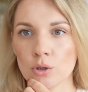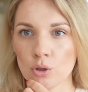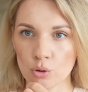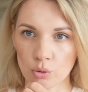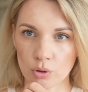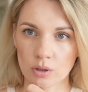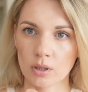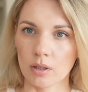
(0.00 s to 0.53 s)

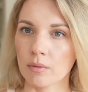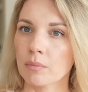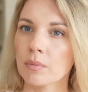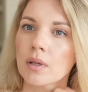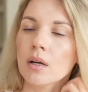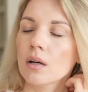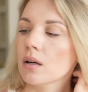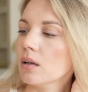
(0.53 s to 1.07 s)
щетка.
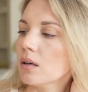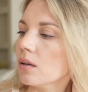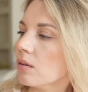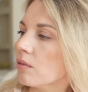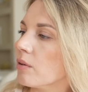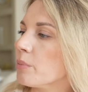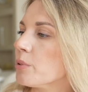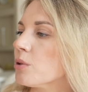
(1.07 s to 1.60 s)

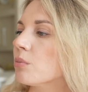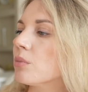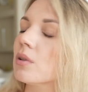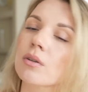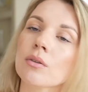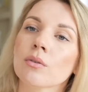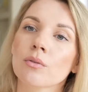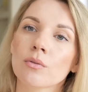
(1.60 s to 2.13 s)
А, в
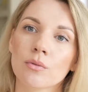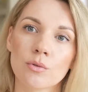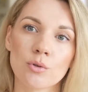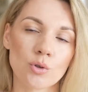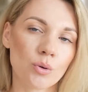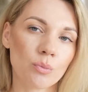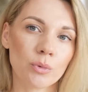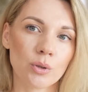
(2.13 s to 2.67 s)
общем-то, в
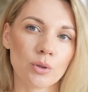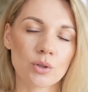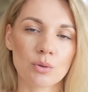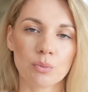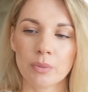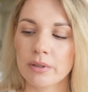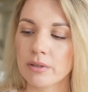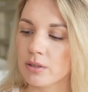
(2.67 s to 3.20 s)
чем ее
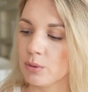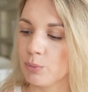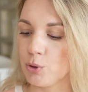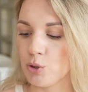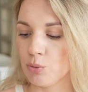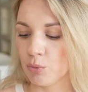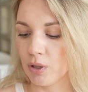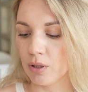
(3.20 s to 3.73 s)
смысл,
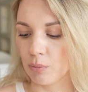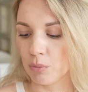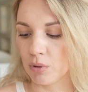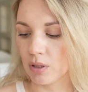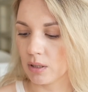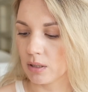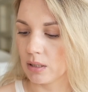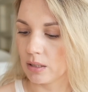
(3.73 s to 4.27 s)
почему она мне
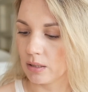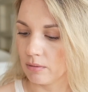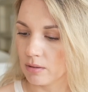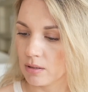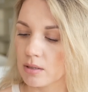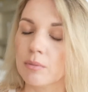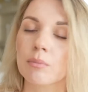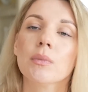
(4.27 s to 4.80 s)
так
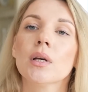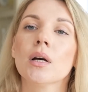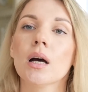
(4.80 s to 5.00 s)
нравится.